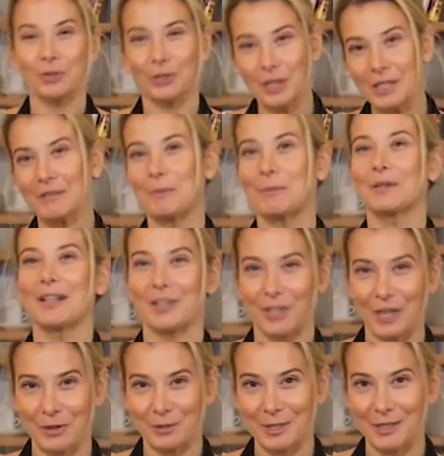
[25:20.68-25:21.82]
и путешествия
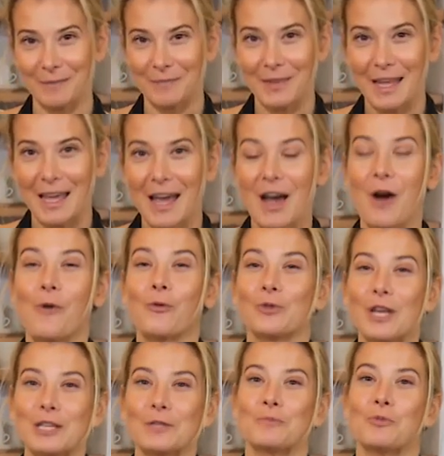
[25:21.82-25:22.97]
продолжаются. У
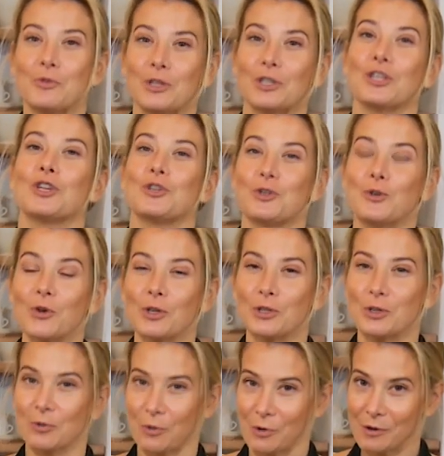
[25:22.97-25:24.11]
нас будет еще
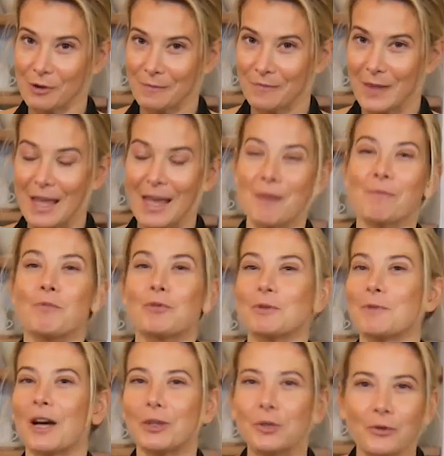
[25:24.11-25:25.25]
один урок. Мы
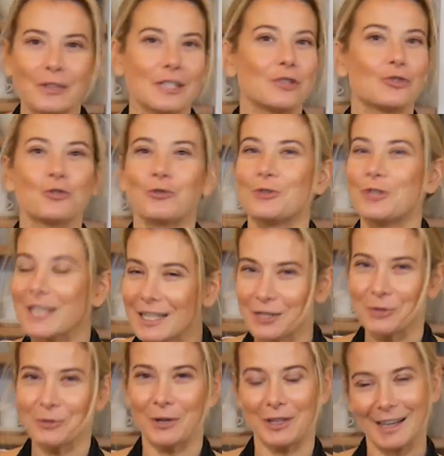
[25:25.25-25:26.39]
будем готовить
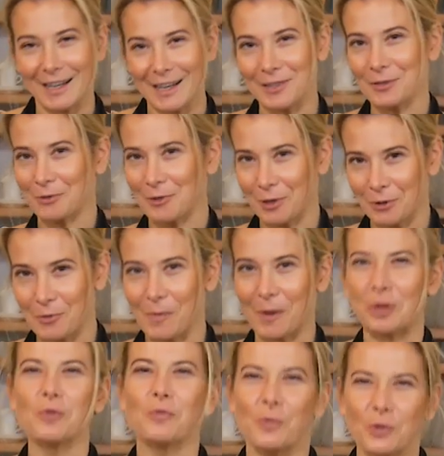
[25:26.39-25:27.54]
чудесную итальянскую еду.
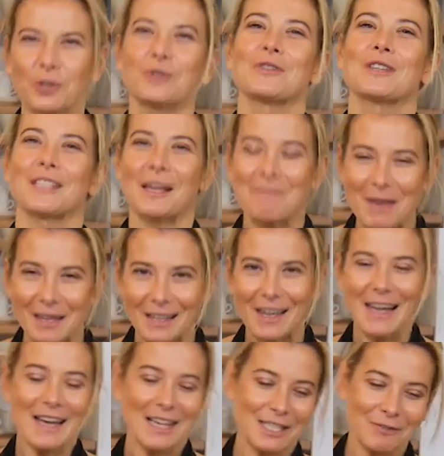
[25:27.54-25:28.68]
Потом будет у нас обед
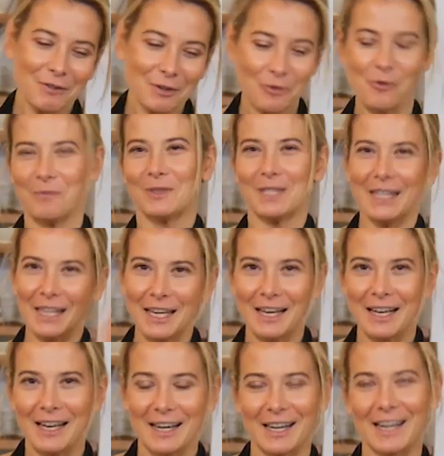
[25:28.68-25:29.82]
с вином, с этой
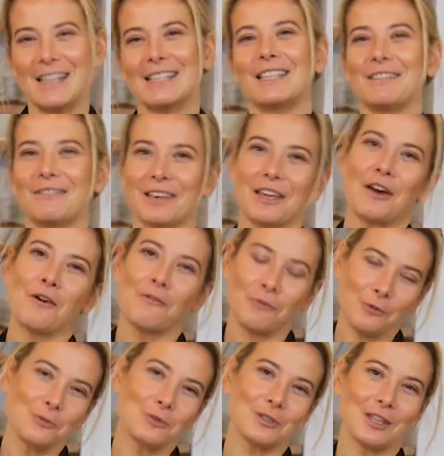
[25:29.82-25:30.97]
красивой,
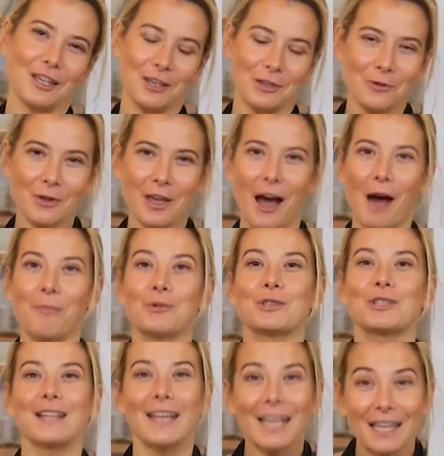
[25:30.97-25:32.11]
вкусной едой. А
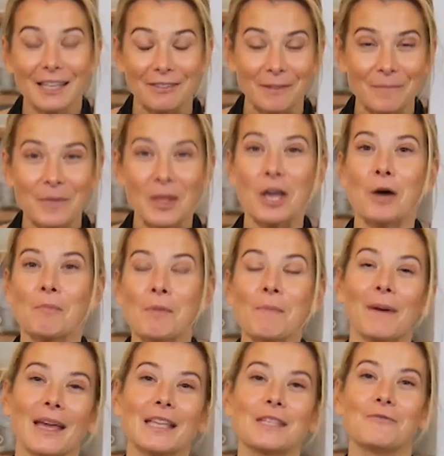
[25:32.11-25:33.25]
после этого мы
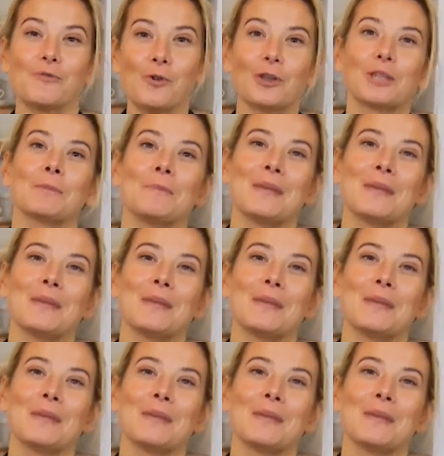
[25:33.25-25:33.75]
поедем в город